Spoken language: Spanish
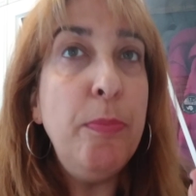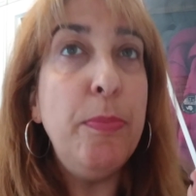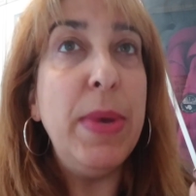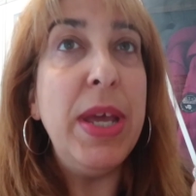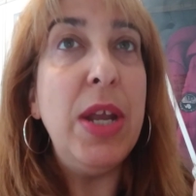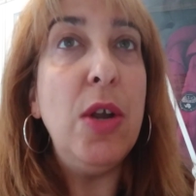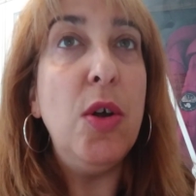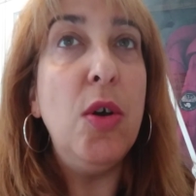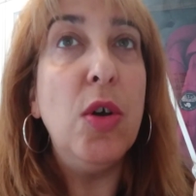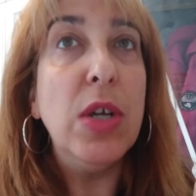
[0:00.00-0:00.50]

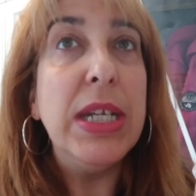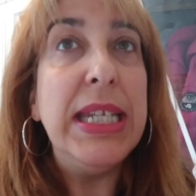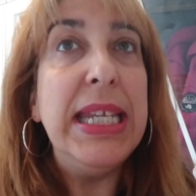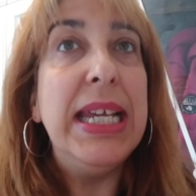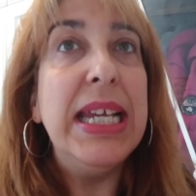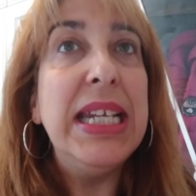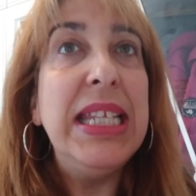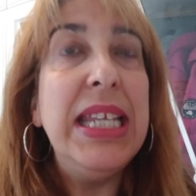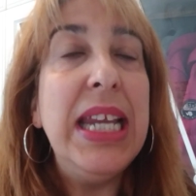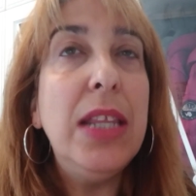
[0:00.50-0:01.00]
pero sí
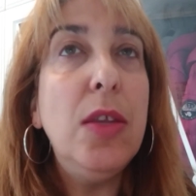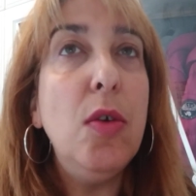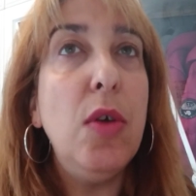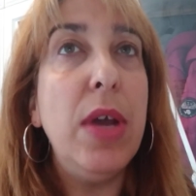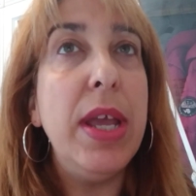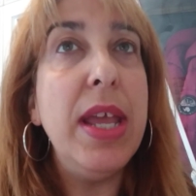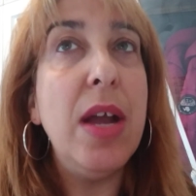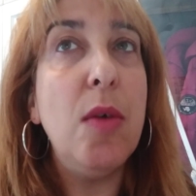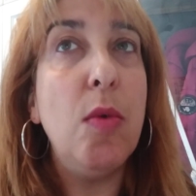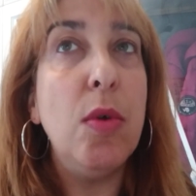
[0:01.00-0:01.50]
que es cierto
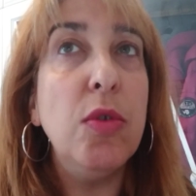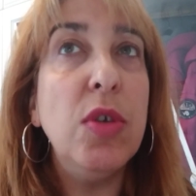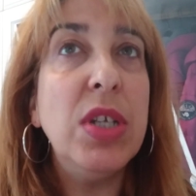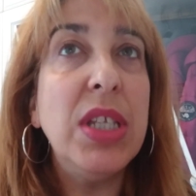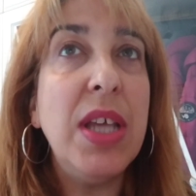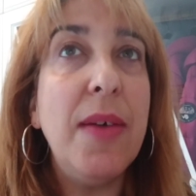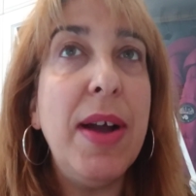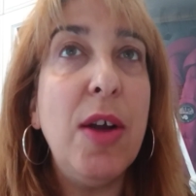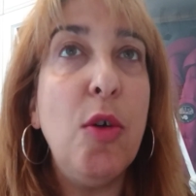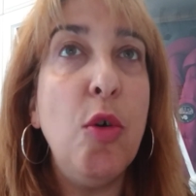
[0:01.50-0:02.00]
que ya cuando
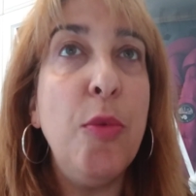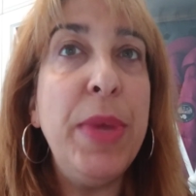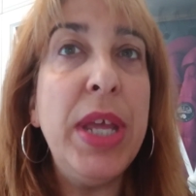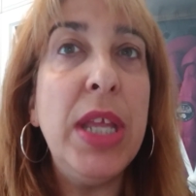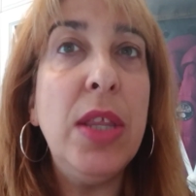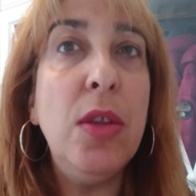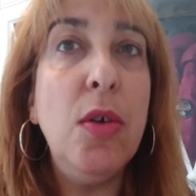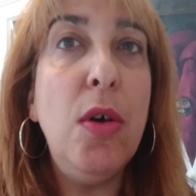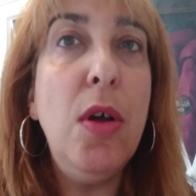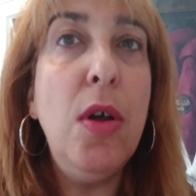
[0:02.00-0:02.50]
estaba
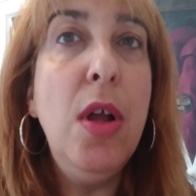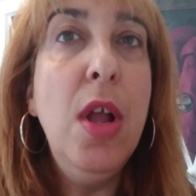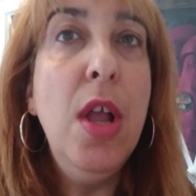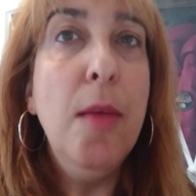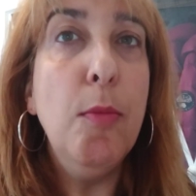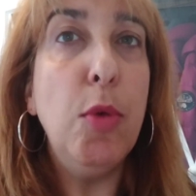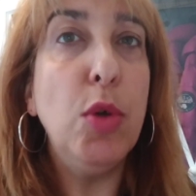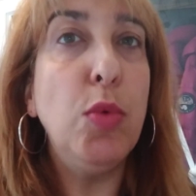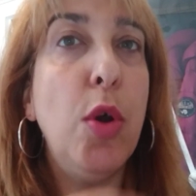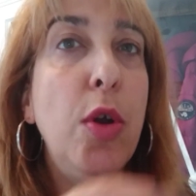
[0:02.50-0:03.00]
comiendo,
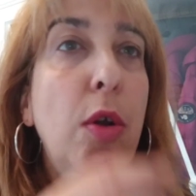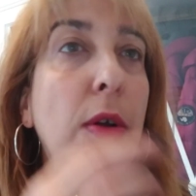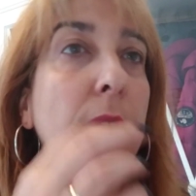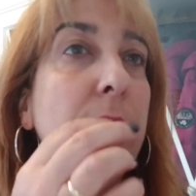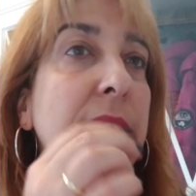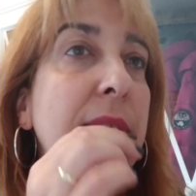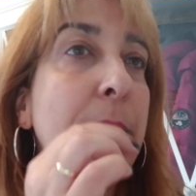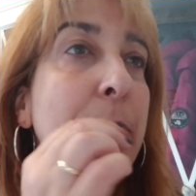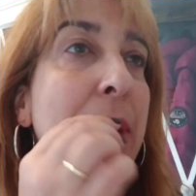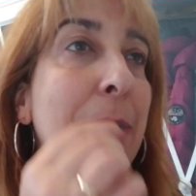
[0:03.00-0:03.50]
pues bueno,
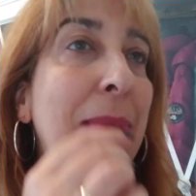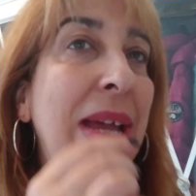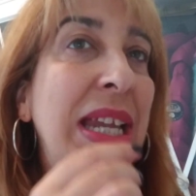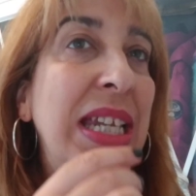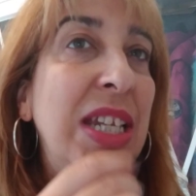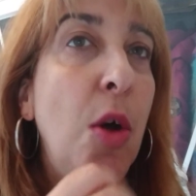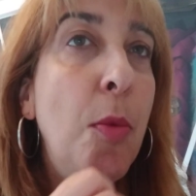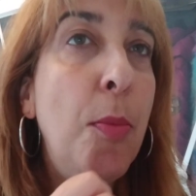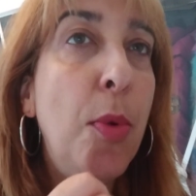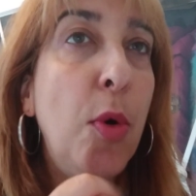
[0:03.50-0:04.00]
se me ha
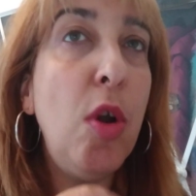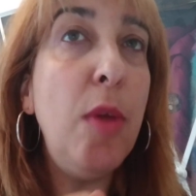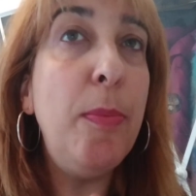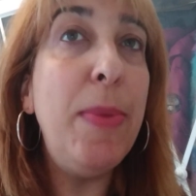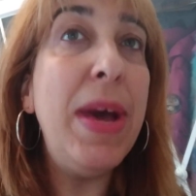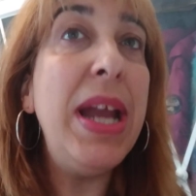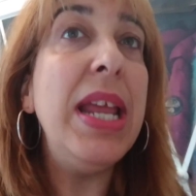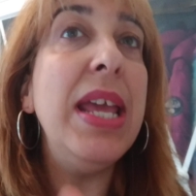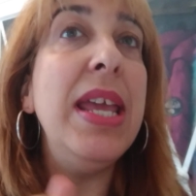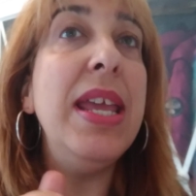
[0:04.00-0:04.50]
manchado un poco el
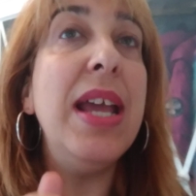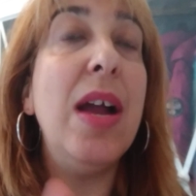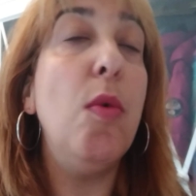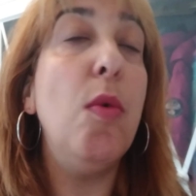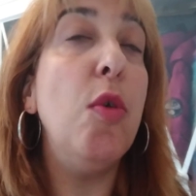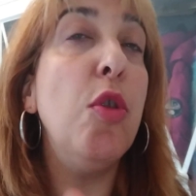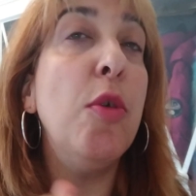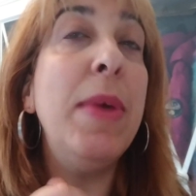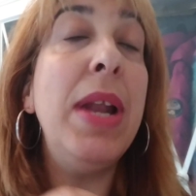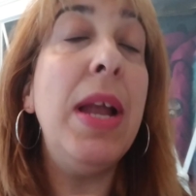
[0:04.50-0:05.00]
pan y ya
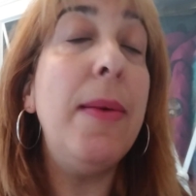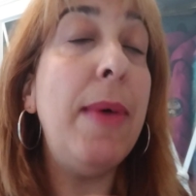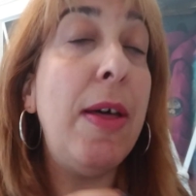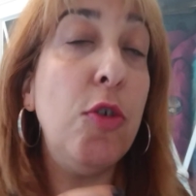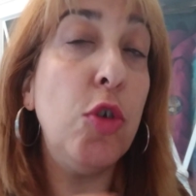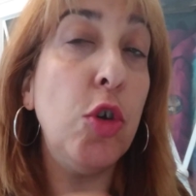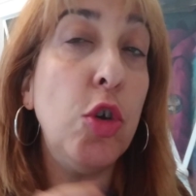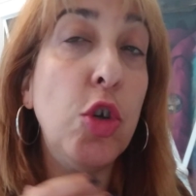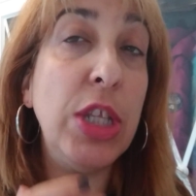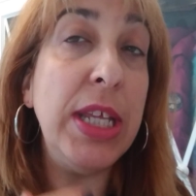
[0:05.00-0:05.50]
cuando me he
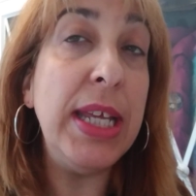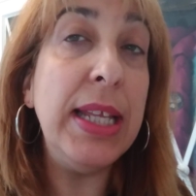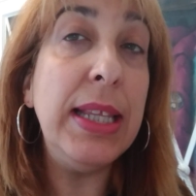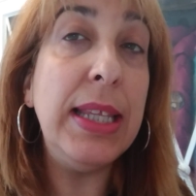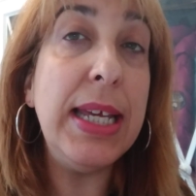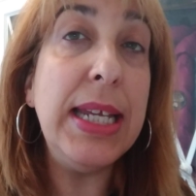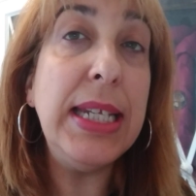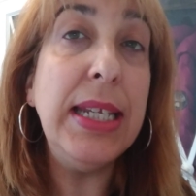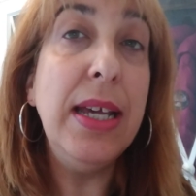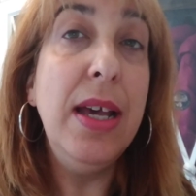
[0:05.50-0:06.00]
lavado los
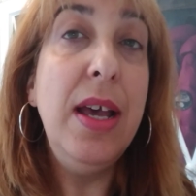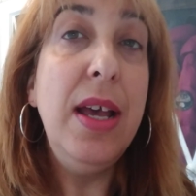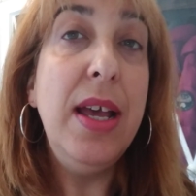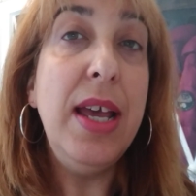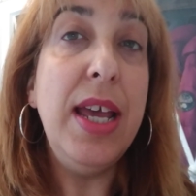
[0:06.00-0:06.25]
dientes,